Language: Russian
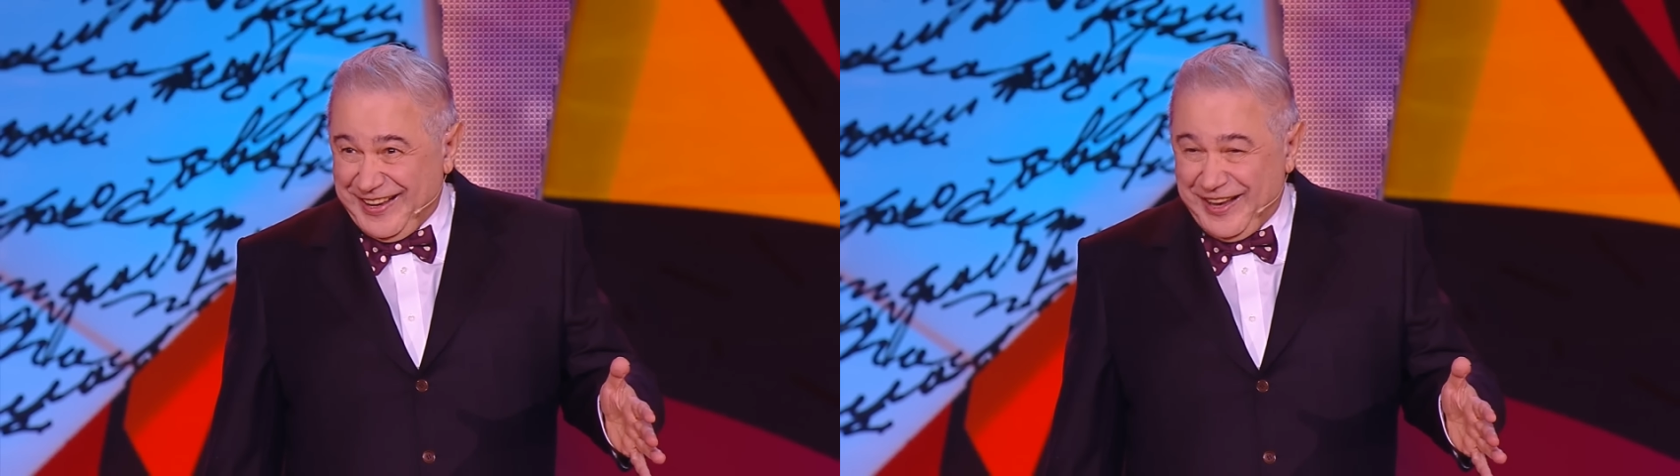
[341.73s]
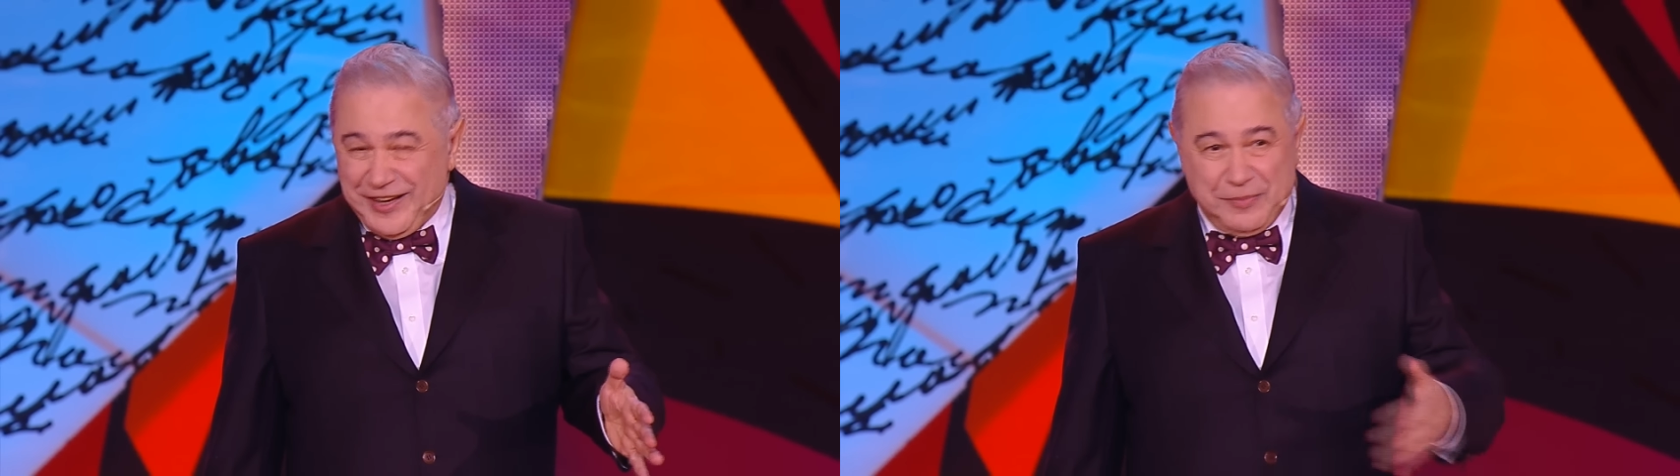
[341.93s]

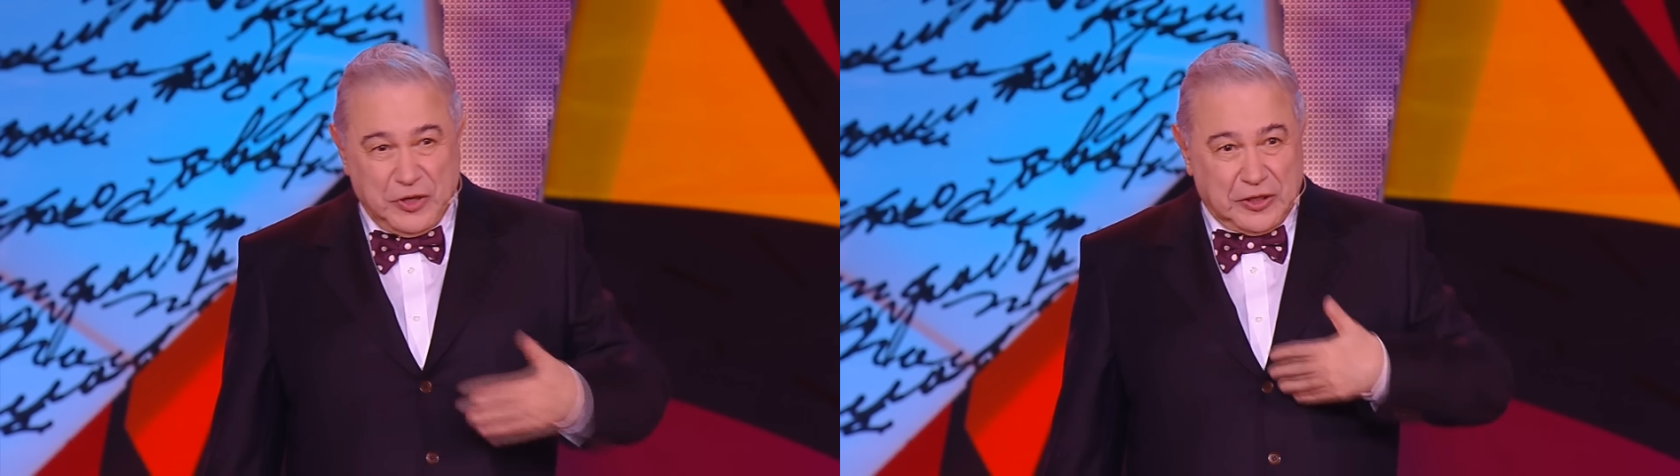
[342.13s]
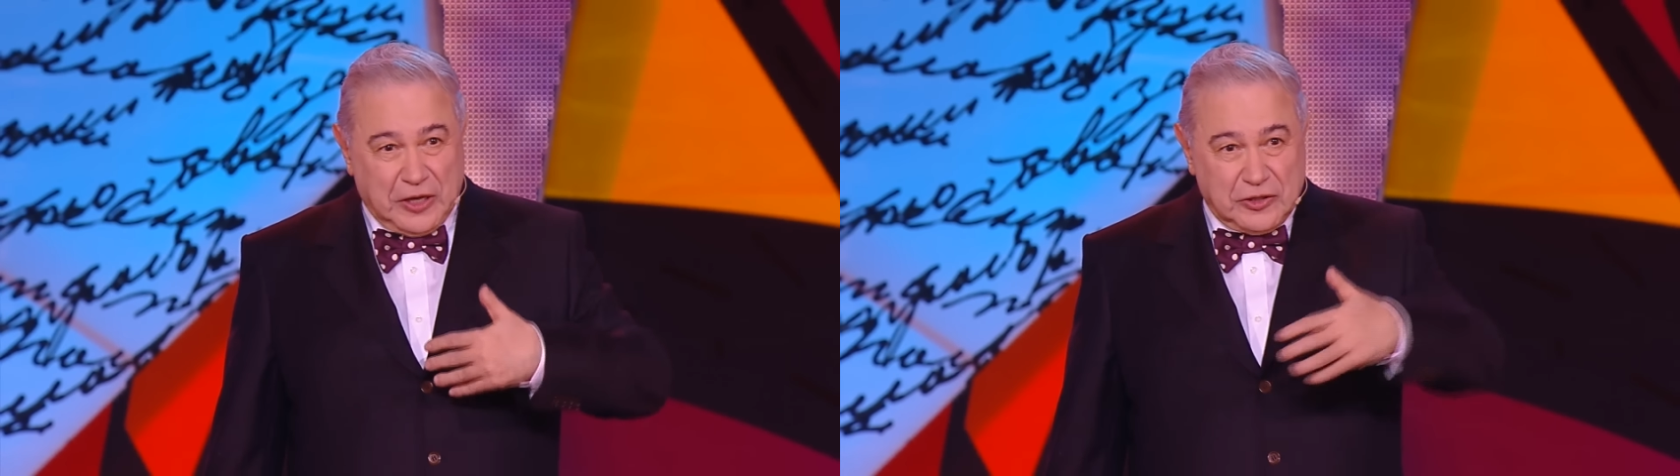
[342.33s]
Она
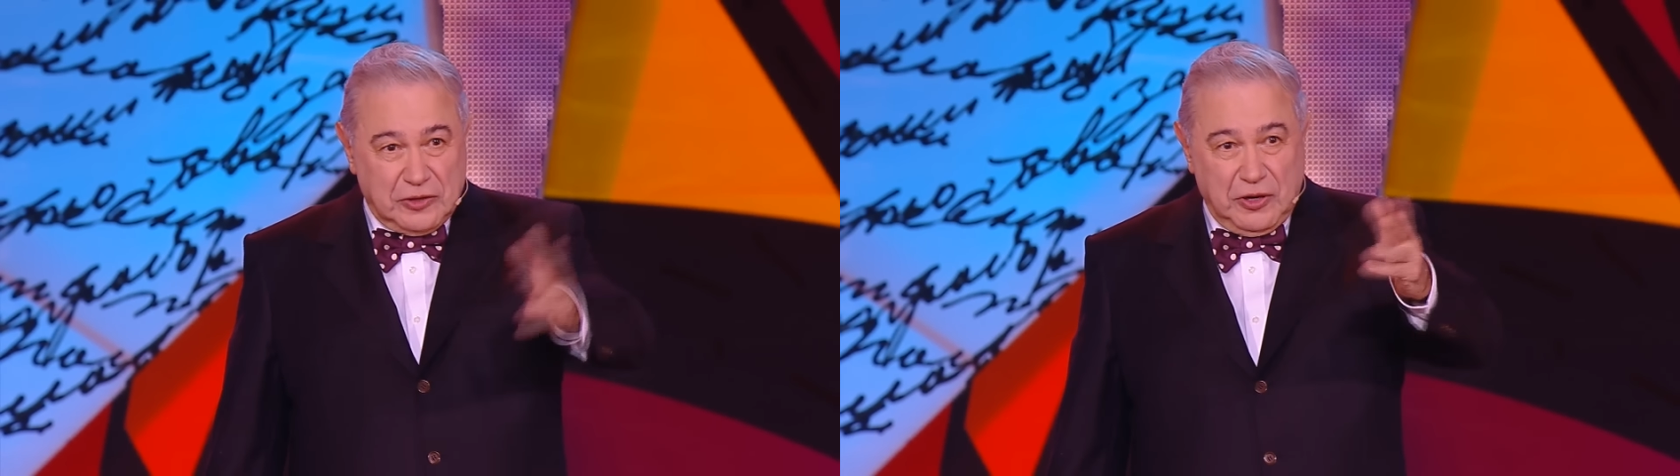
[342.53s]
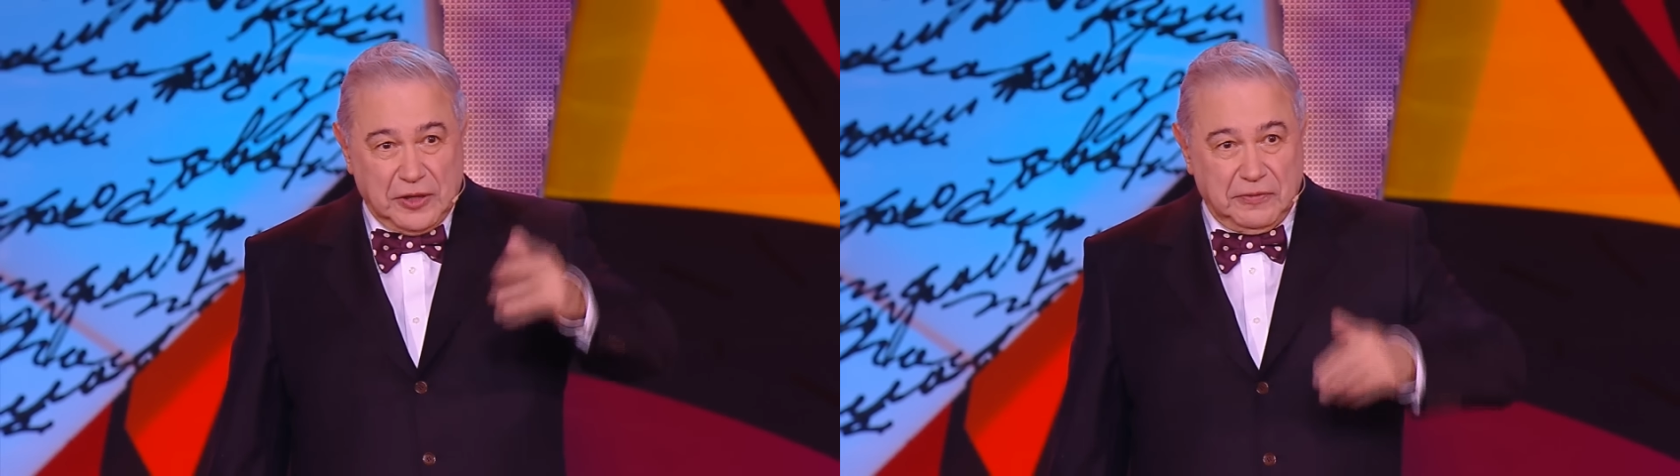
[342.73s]
мне так
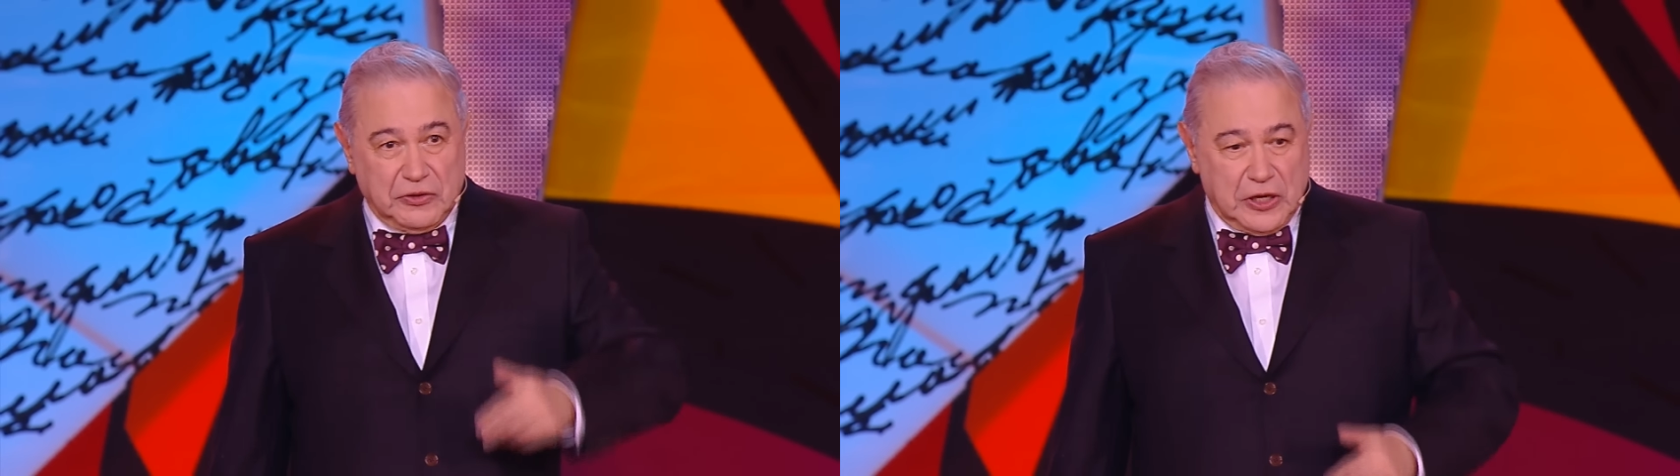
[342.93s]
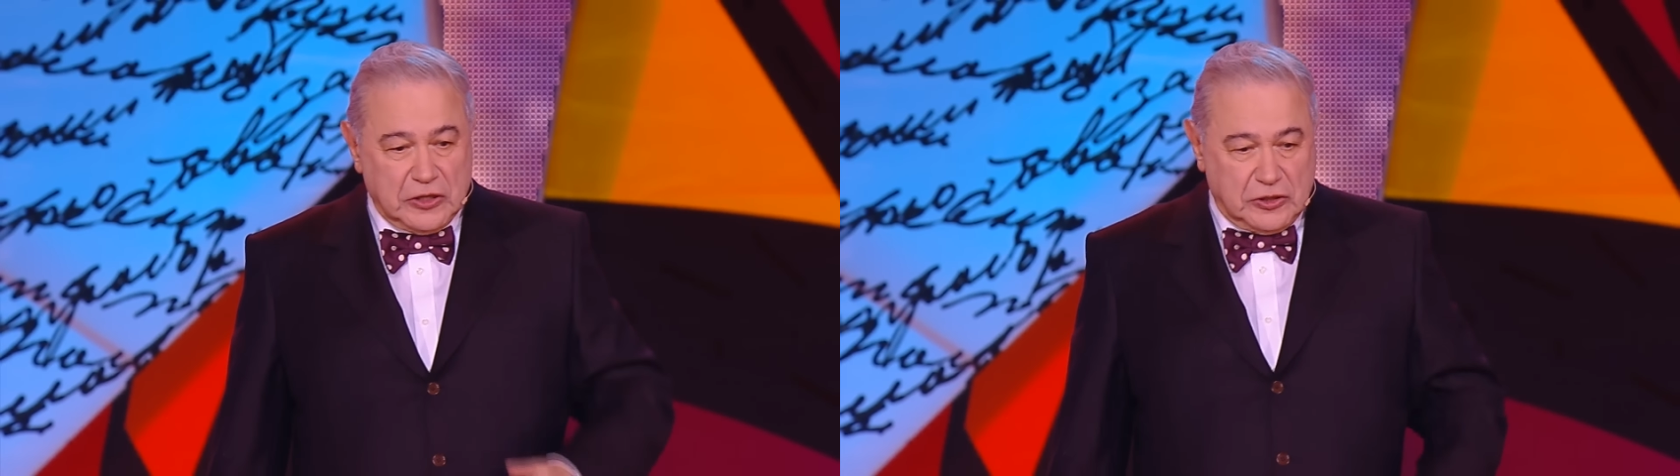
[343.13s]
зло
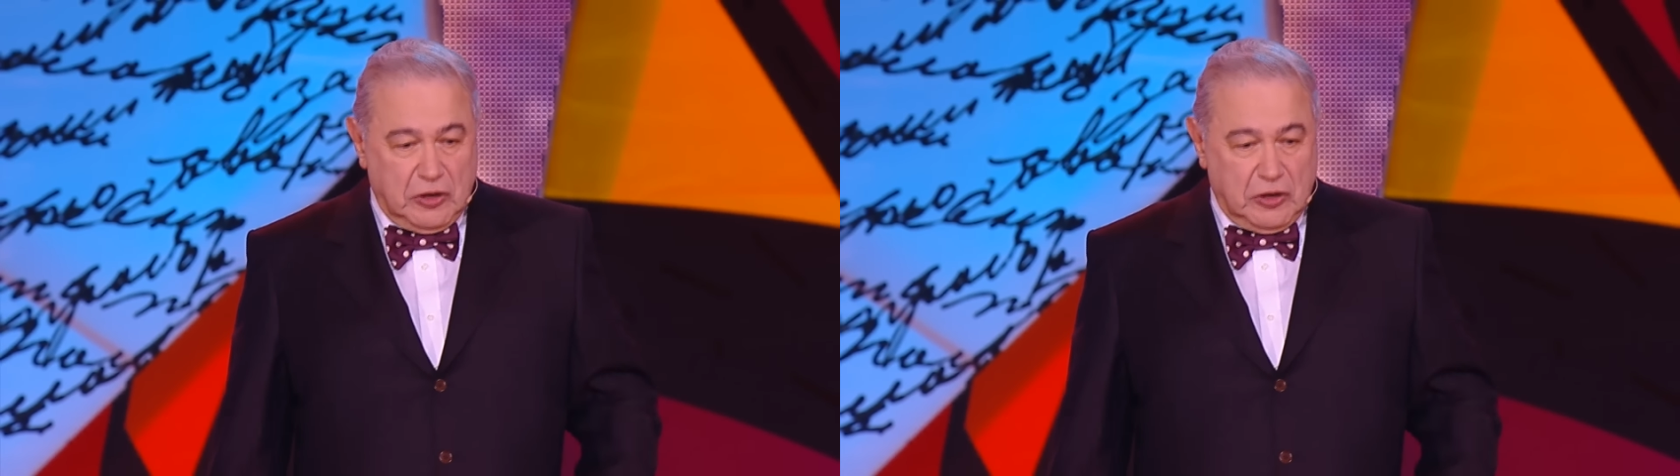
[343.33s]
отвечает,